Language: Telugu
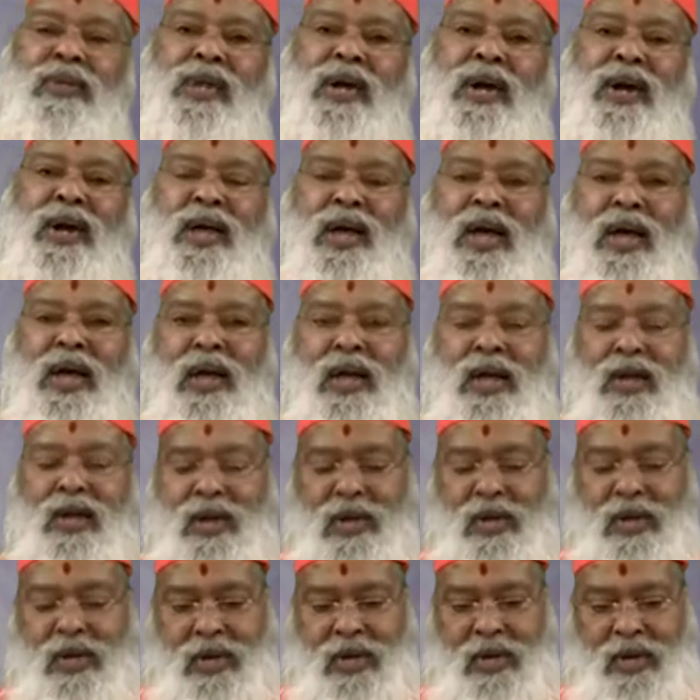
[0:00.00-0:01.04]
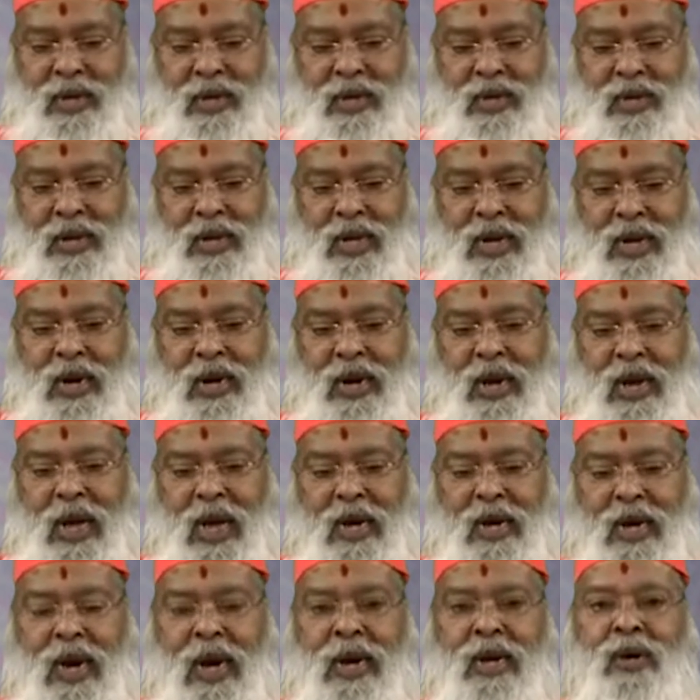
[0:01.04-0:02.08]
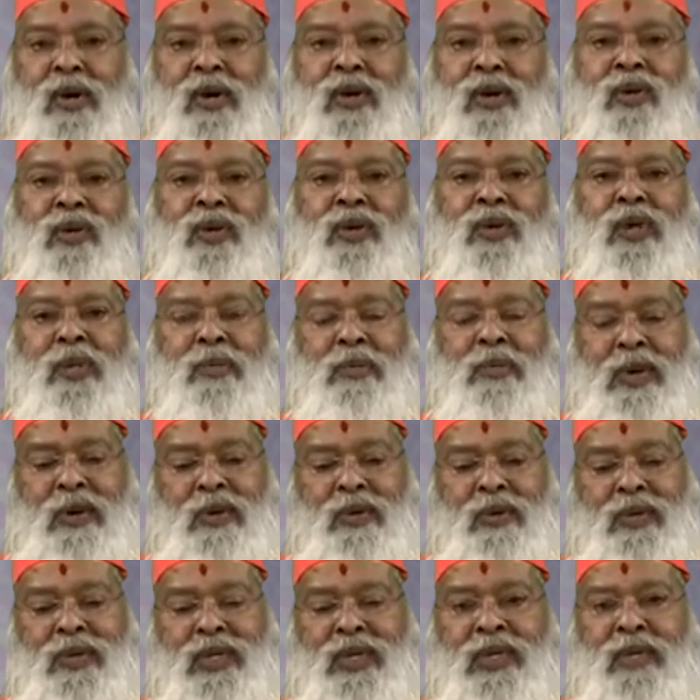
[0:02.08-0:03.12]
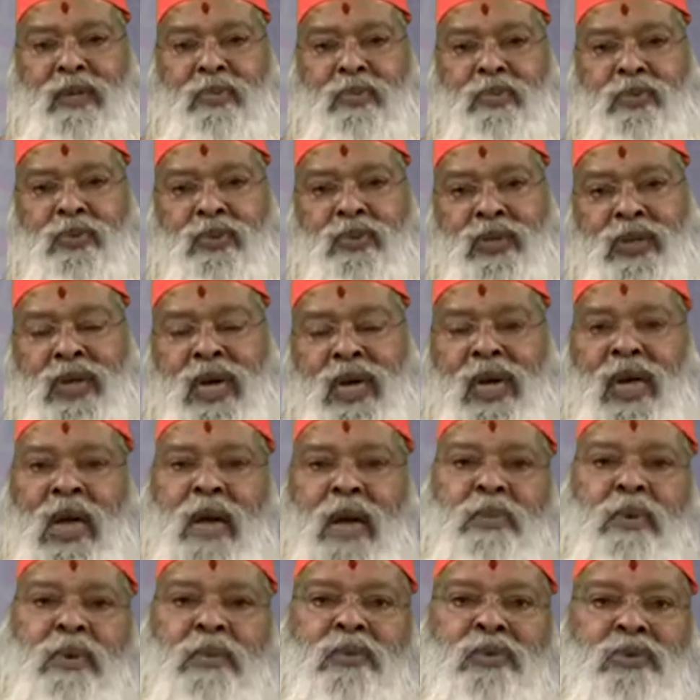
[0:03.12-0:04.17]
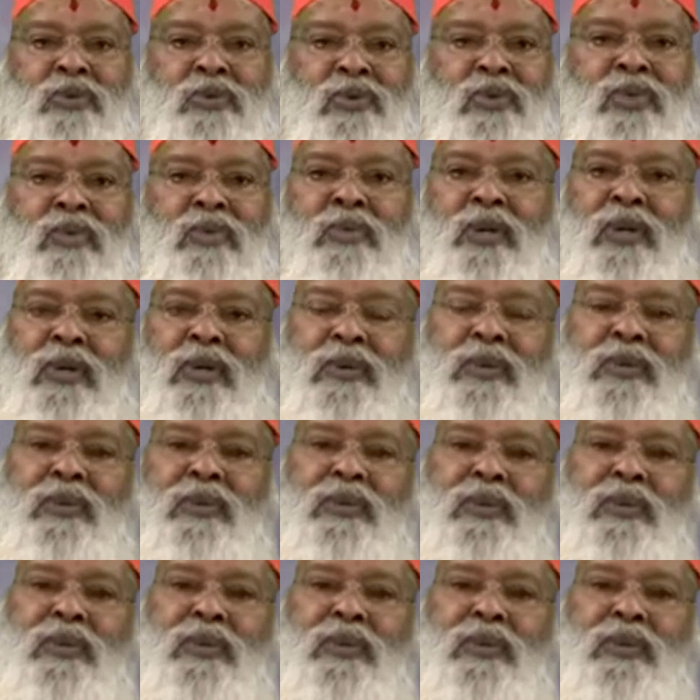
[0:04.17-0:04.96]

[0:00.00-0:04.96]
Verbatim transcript: ఇక్కడ నరనారాయణుడు అంటూనే భగవద్గీత పూర్తిగా జ్ఞాపకం వస్తుంది మనకు